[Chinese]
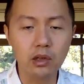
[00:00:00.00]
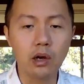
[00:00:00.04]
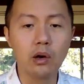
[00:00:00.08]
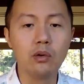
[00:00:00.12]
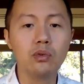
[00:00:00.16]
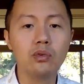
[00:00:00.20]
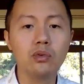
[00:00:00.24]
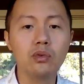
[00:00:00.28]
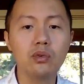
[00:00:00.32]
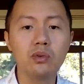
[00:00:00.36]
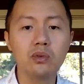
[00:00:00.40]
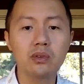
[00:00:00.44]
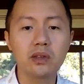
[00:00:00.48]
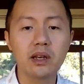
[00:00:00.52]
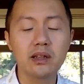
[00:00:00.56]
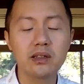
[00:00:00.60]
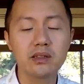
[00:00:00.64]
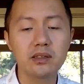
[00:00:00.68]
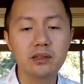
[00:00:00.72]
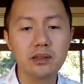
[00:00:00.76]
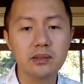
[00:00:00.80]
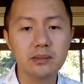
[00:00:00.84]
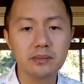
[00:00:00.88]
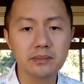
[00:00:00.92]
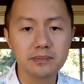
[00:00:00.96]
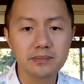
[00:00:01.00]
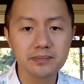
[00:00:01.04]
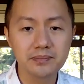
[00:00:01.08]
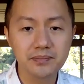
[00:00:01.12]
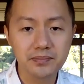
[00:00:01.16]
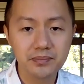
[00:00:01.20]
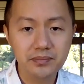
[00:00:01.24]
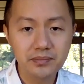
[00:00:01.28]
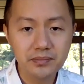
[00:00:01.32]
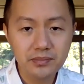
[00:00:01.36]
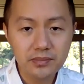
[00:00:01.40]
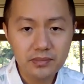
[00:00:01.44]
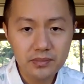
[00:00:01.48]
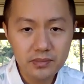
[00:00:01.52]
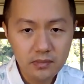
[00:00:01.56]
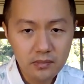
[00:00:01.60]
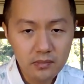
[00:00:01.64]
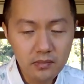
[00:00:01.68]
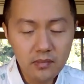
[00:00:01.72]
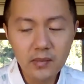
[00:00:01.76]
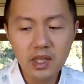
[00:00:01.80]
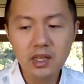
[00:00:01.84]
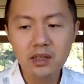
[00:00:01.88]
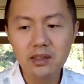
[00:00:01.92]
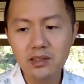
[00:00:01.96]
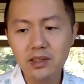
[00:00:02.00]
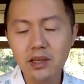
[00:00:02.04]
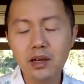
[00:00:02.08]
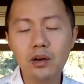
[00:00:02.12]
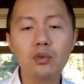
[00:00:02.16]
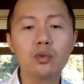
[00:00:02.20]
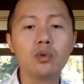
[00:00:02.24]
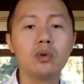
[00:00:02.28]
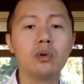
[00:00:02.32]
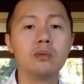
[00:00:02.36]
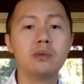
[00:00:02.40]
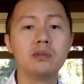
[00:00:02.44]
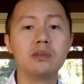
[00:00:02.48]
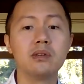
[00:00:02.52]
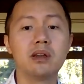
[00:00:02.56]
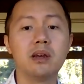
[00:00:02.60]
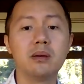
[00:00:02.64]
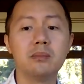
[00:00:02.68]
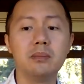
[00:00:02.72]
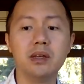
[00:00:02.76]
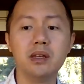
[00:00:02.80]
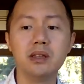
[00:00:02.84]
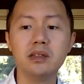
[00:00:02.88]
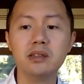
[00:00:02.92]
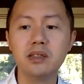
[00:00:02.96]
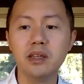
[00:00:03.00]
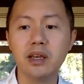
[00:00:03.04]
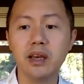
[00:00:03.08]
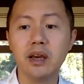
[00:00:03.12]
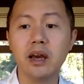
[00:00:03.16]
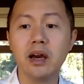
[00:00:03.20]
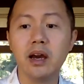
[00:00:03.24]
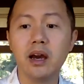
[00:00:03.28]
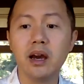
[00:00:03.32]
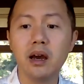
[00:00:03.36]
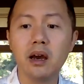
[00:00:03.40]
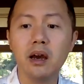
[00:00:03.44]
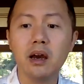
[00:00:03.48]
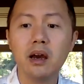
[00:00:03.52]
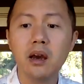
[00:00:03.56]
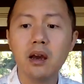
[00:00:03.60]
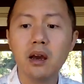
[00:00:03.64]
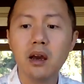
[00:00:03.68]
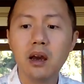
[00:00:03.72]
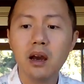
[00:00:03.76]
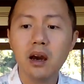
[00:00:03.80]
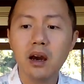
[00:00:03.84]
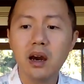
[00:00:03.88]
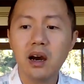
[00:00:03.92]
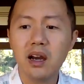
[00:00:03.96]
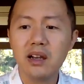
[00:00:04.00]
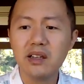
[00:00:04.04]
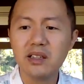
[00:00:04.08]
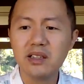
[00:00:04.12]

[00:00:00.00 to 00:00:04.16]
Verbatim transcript: 投入，但是效果不是很明显啊！